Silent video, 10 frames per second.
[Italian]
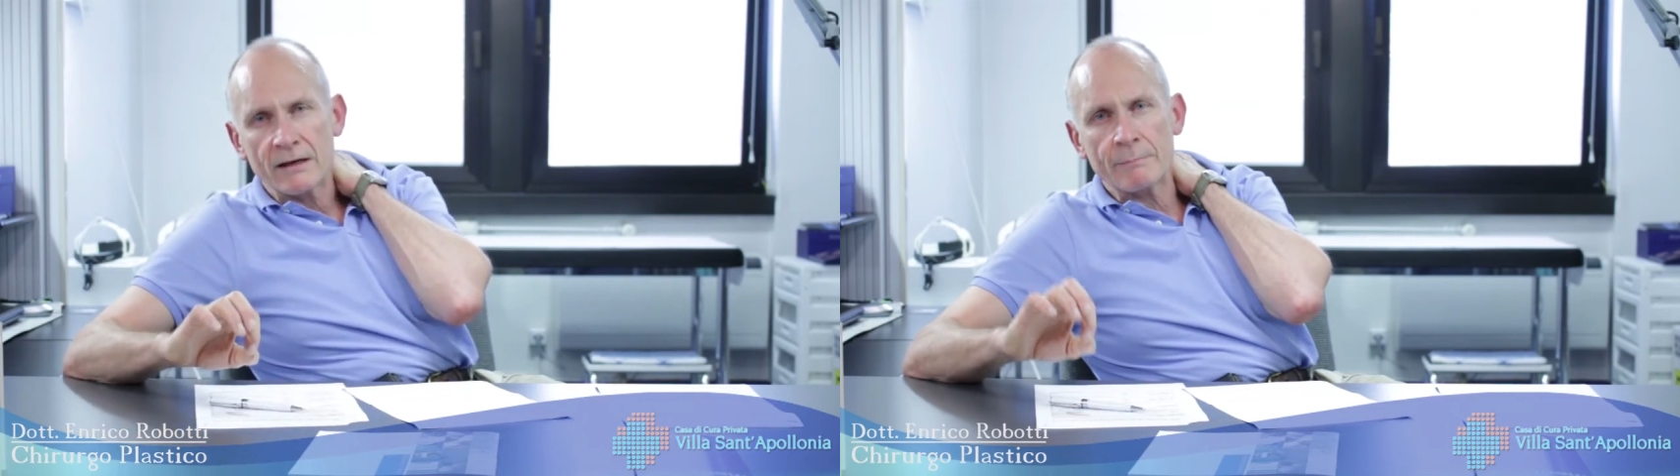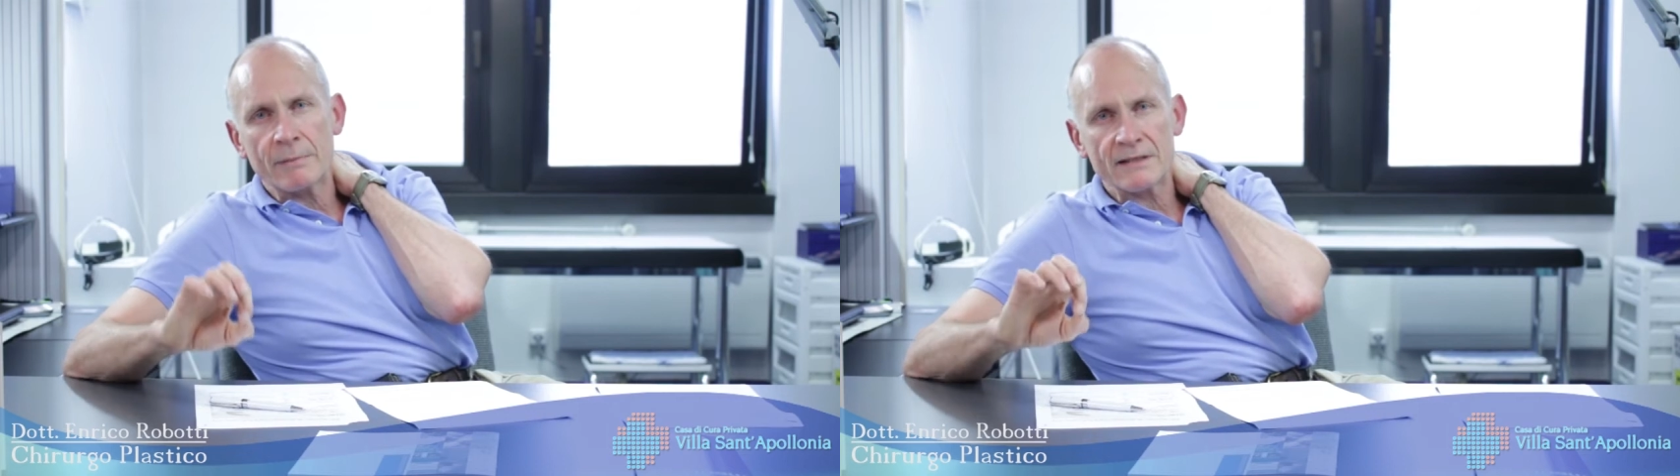
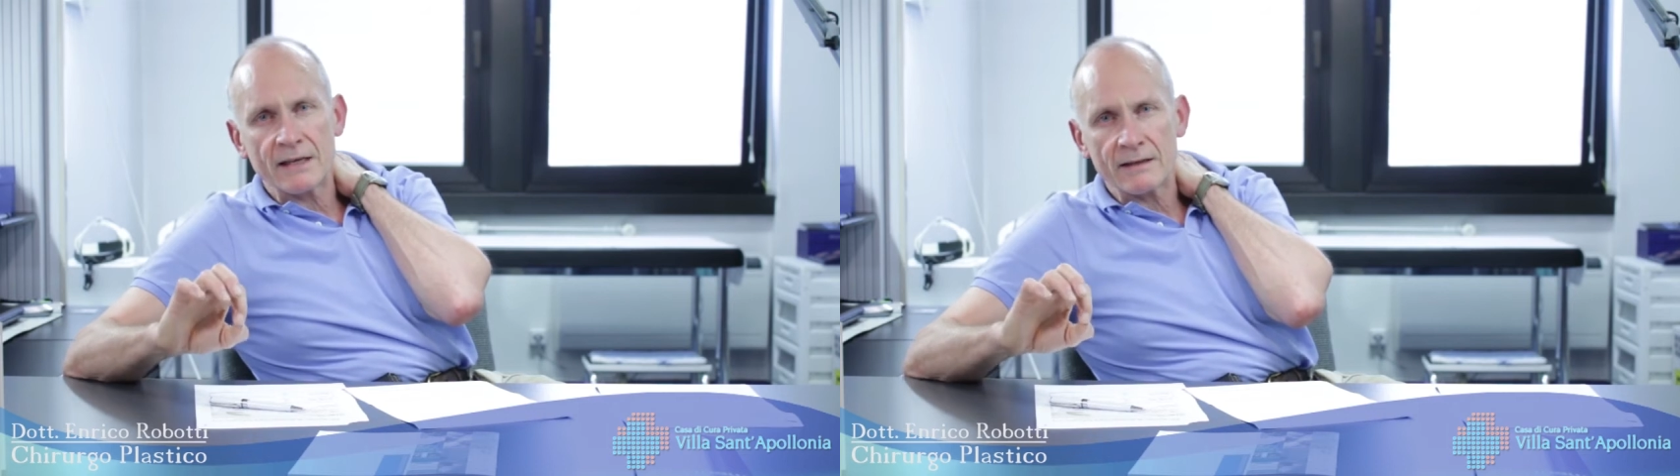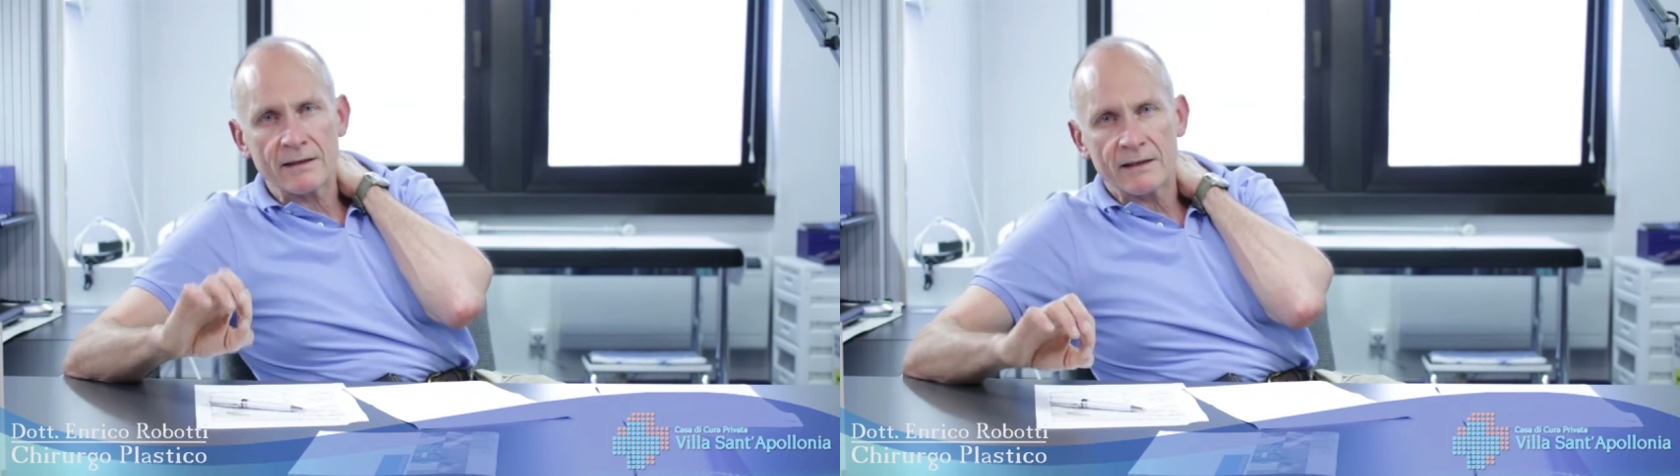il
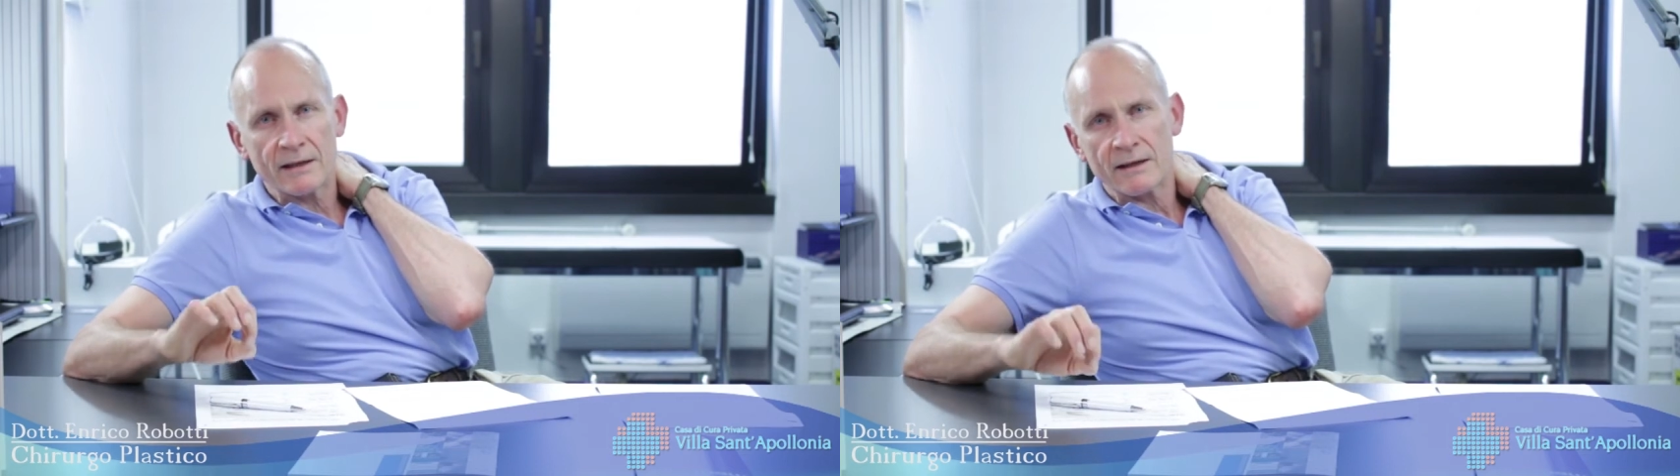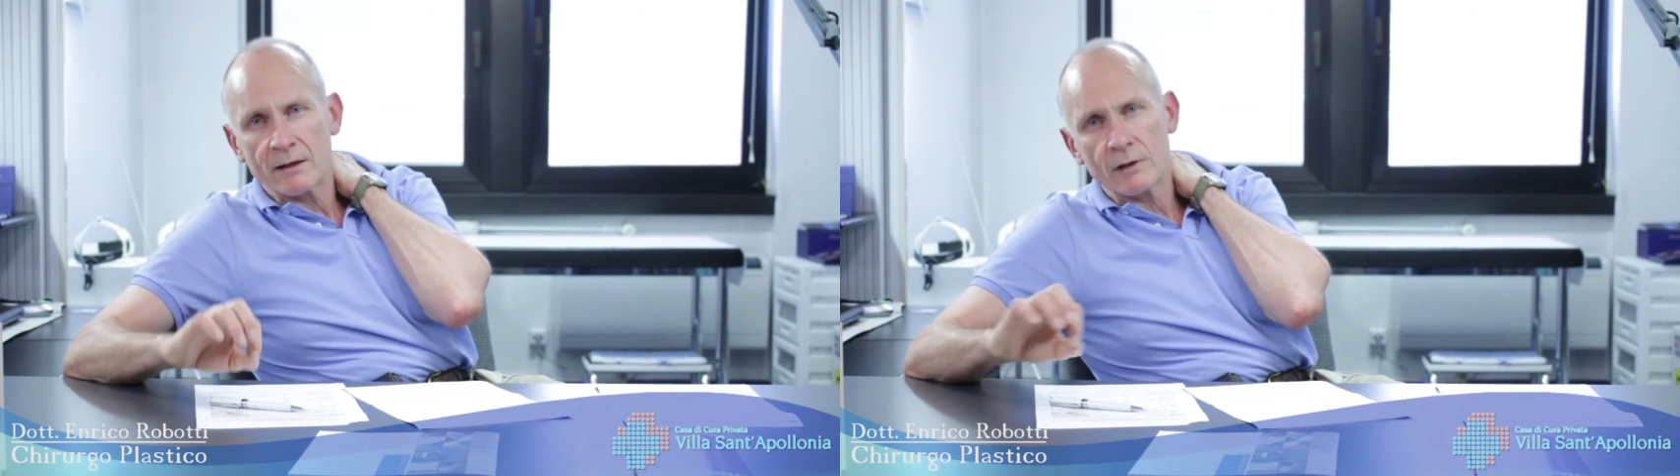paziente a
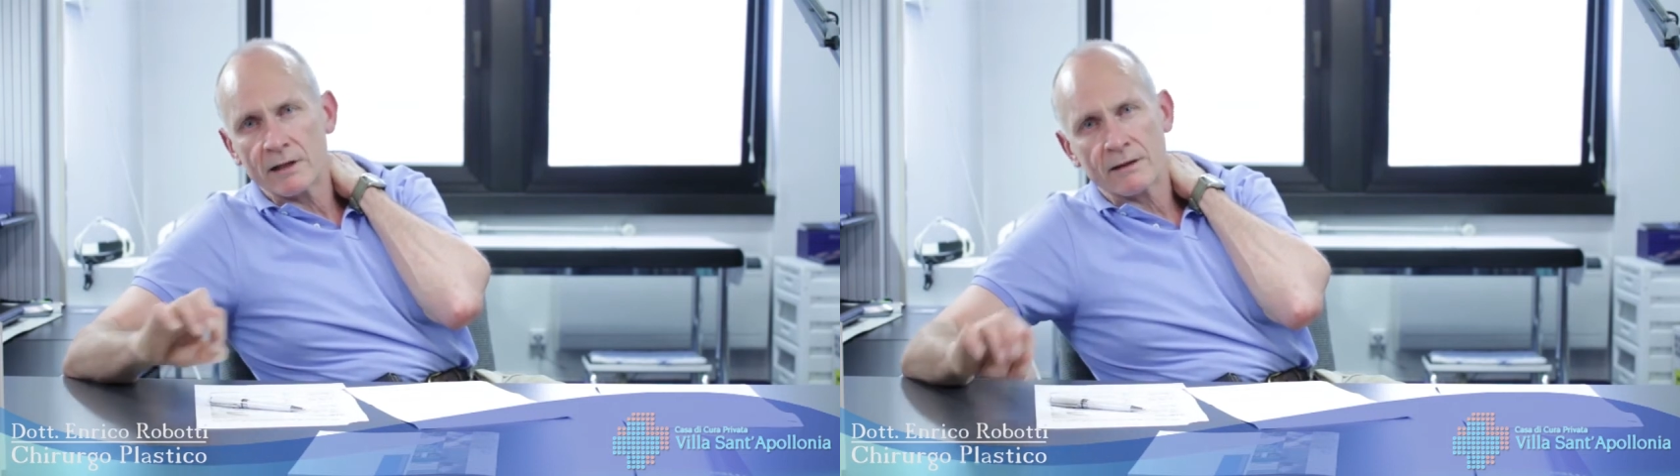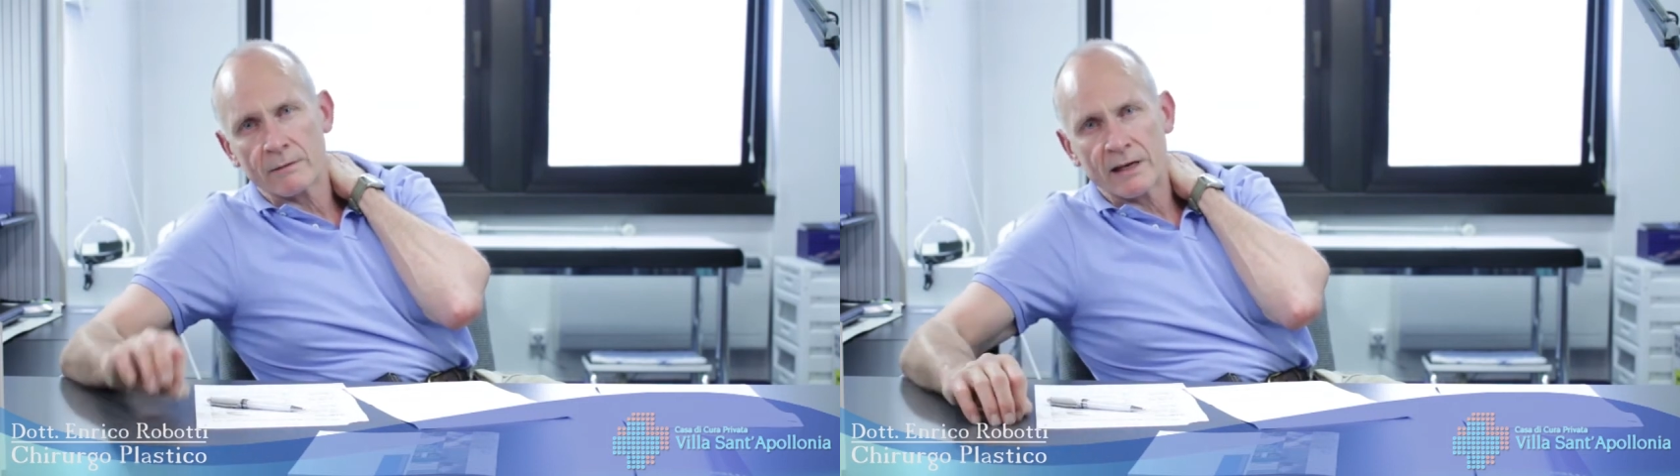chiedere quel
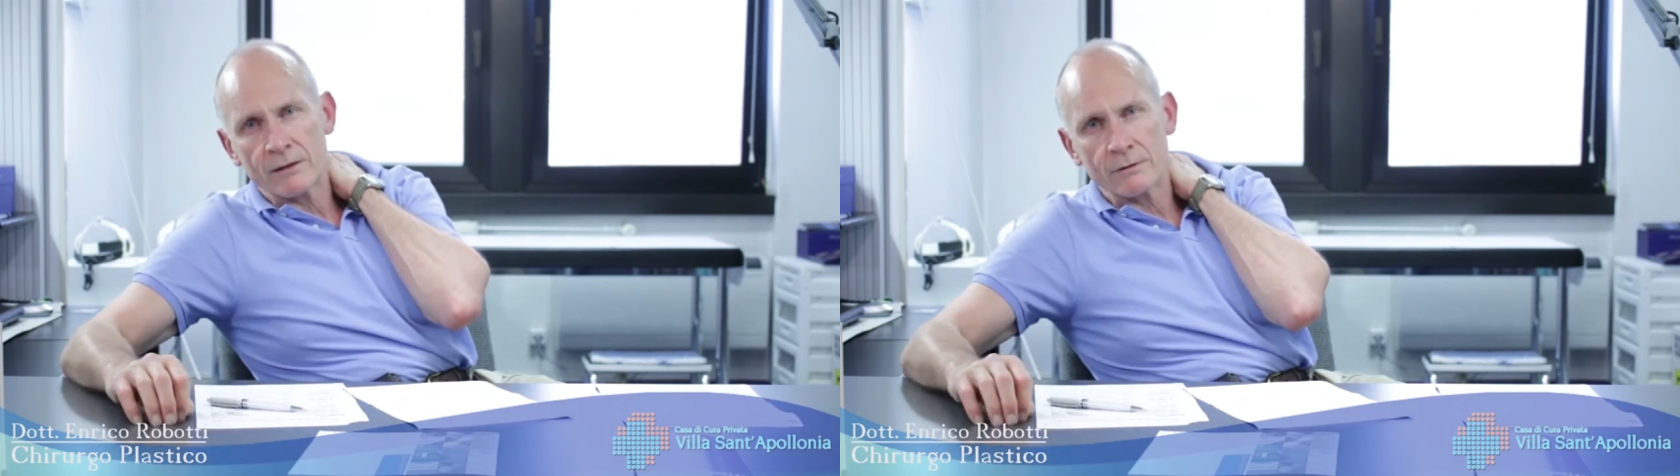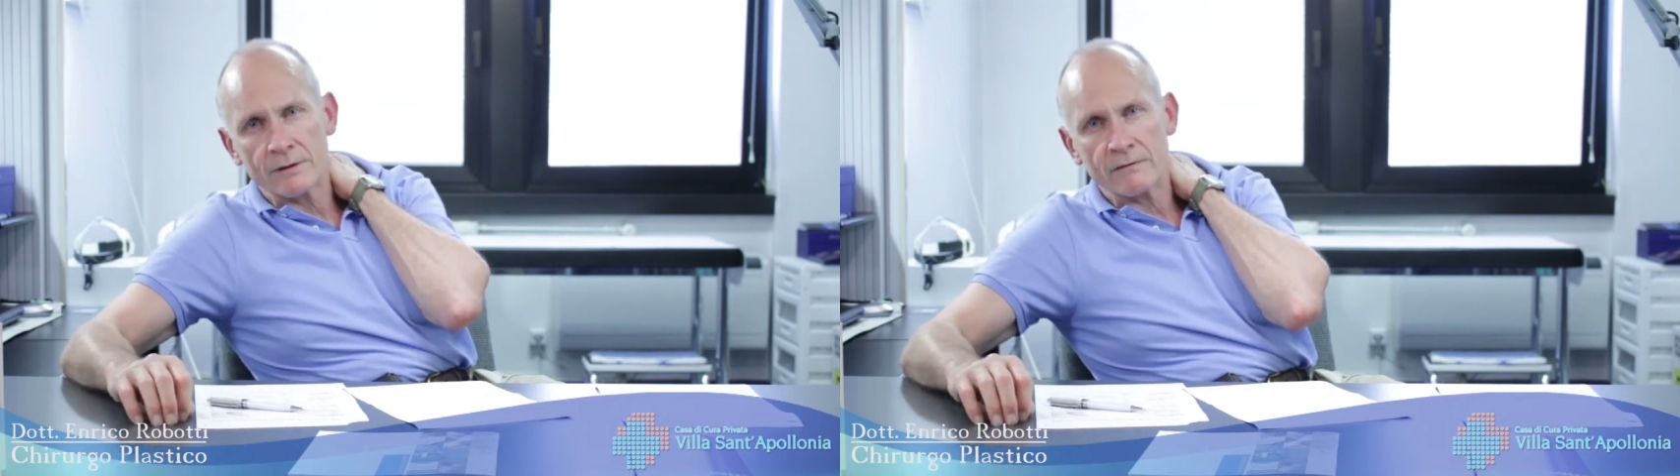
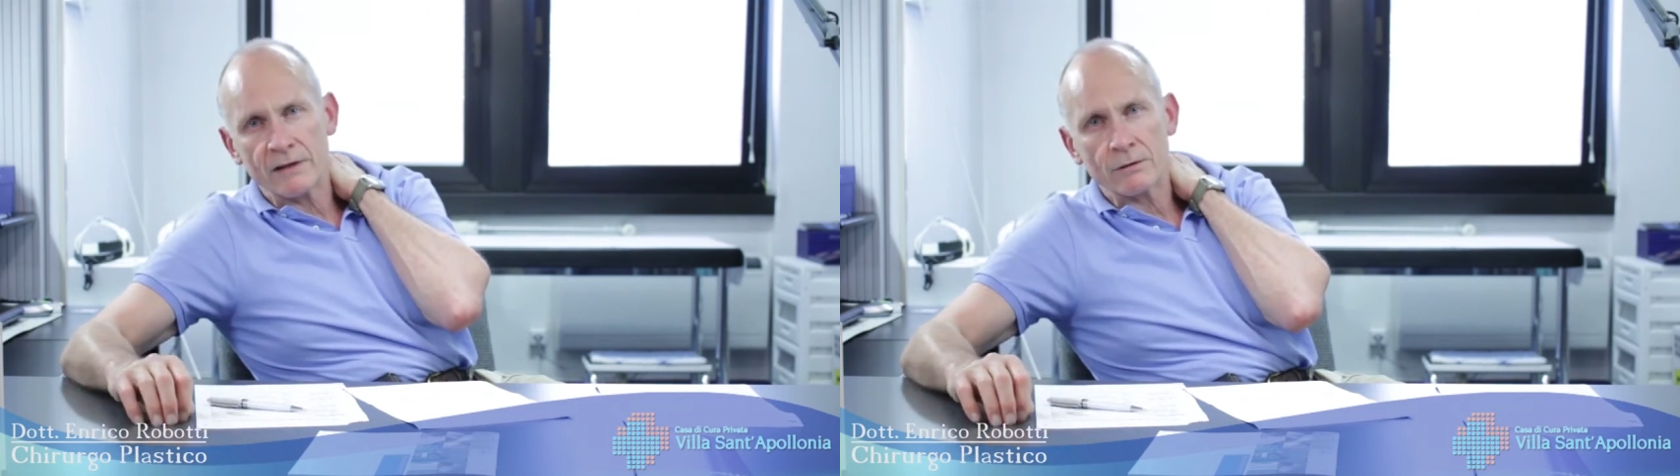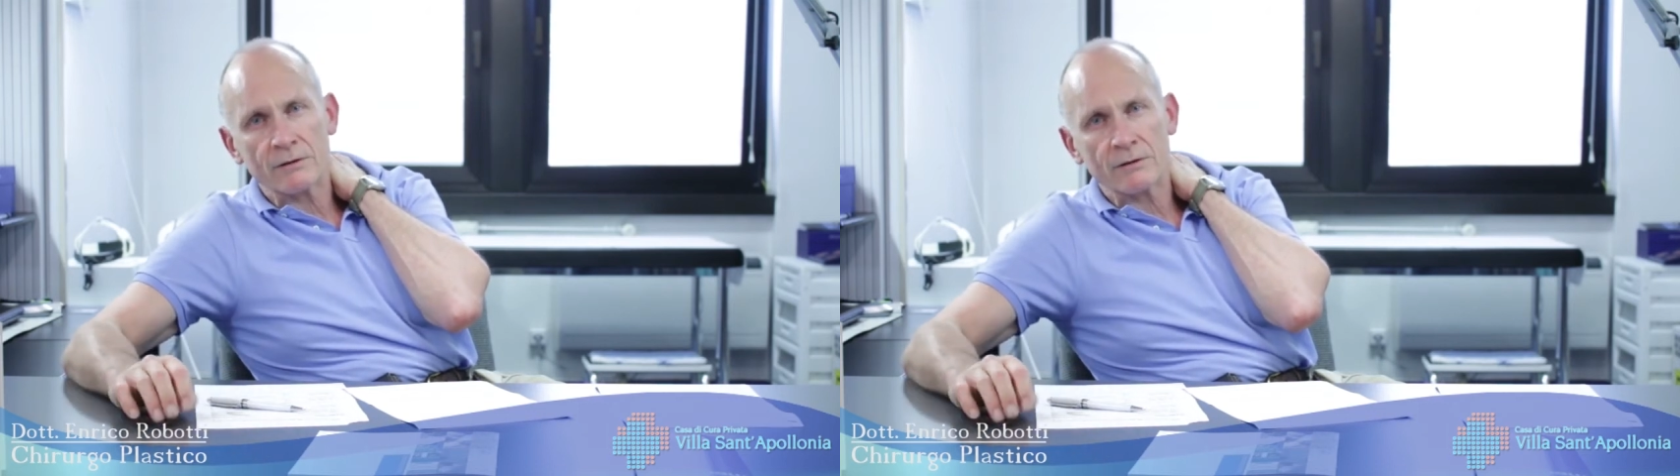determinato intervento.